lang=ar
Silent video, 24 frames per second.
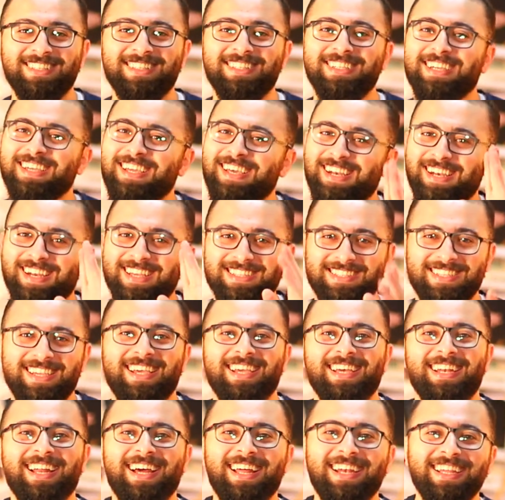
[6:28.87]
صديقي الله
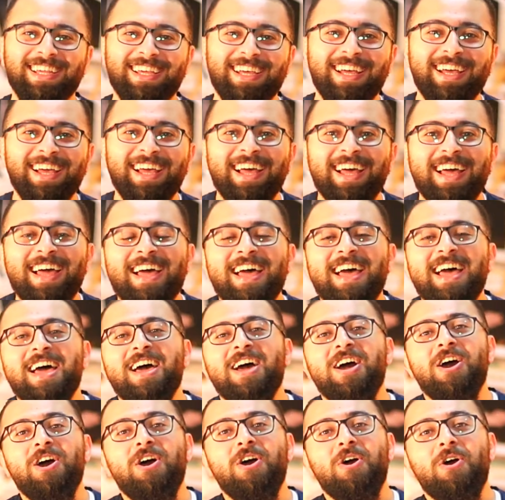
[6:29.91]
يسهل عليه
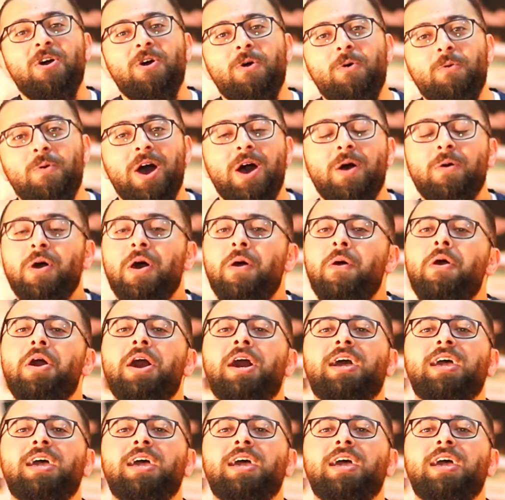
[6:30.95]
و و